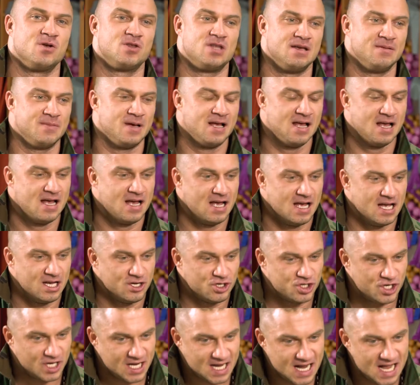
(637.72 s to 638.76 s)
o tym,
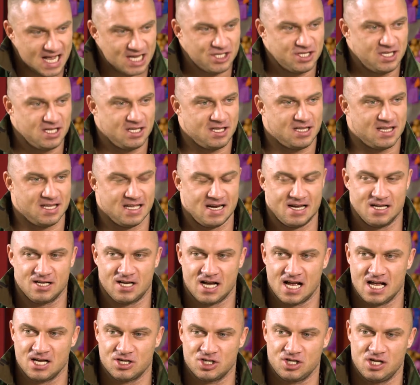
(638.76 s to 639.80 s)
że każdy, te,
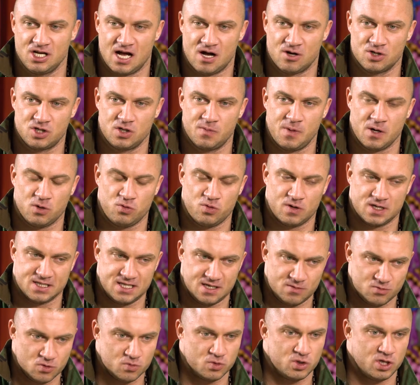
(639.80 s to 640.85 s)
każda osoba, która
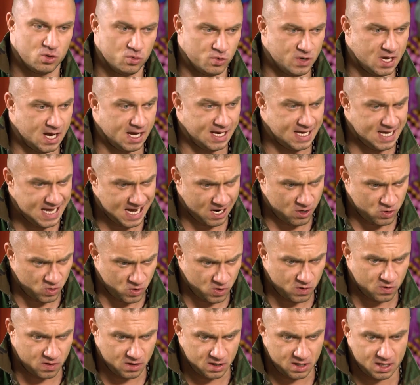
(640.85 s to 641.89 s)
ze mną trenuje
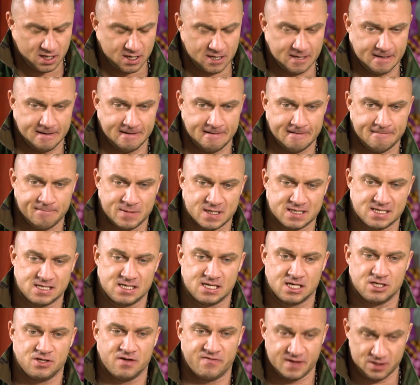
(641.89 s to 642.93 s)
jako e, na
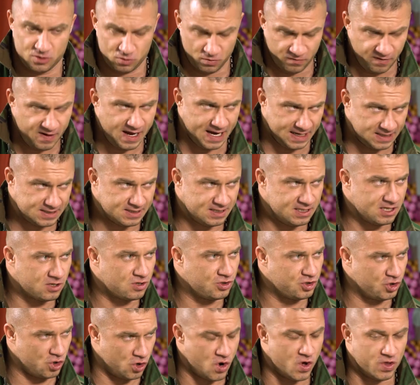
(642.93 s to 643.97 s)
zasadzie face to face, mhm. nie
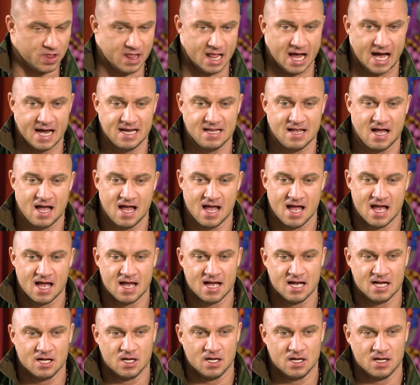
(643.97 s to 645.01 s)
chodzi o online,
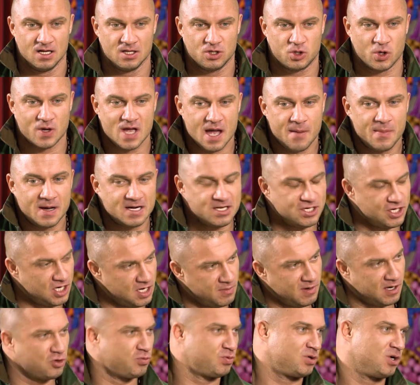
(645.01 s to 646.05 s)
to ja bardziej
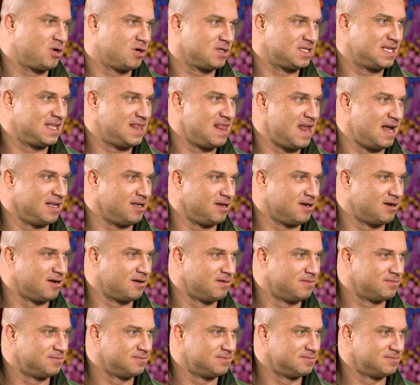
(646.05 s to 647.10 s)
chyba już przychodzę dla nich.